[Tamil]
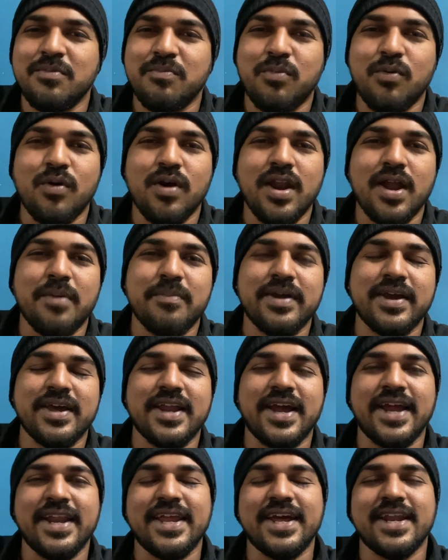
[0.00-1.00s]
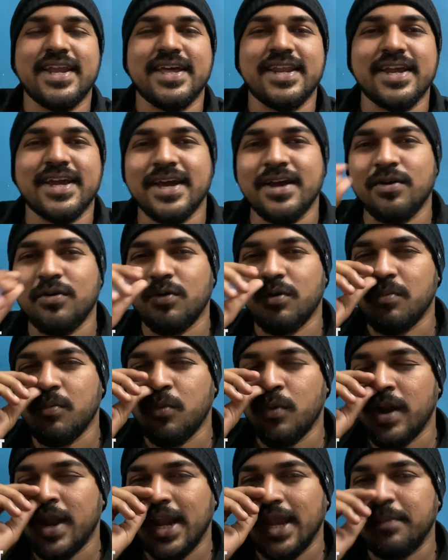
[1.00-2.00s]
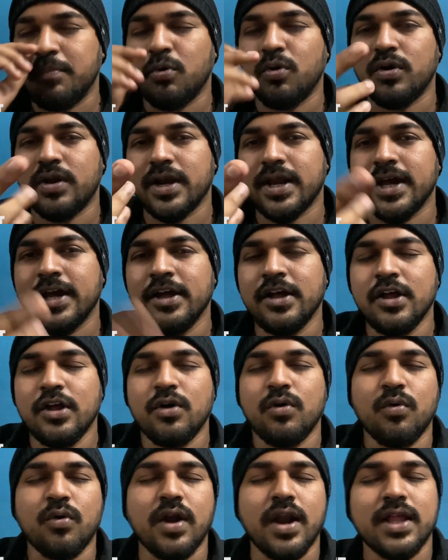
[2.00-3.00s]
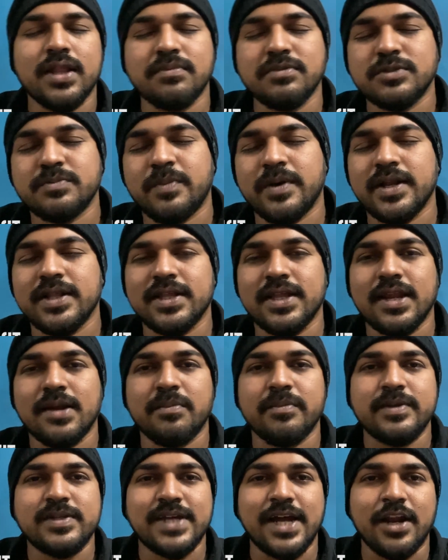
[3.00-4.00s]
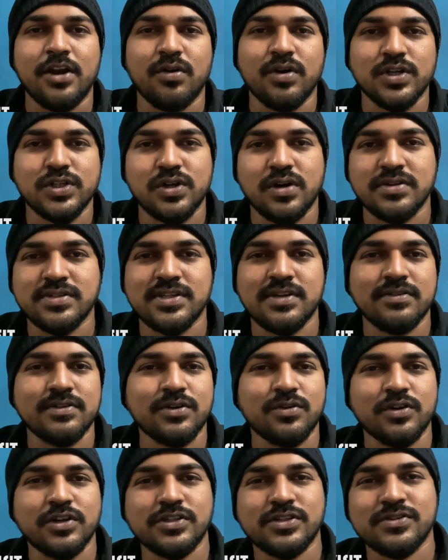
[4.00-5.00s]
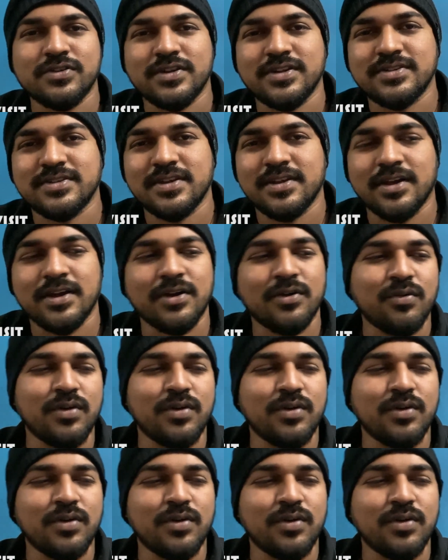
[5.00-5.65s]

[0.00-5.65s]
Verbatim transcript: போடலாம் அப்படிங்கிற ஐடியாவில் இருக்கேன் ஒரு மூணு நாளைக்கு போட்டிருக்கேன் ஒரு அதை மிஸ் பண்ணியிருந்தீங்கன்னா நம்ம சேனலோட ஷார்ட்ஸில் வந்து குட்டி ஸ்டோரிஸ் இருக்குது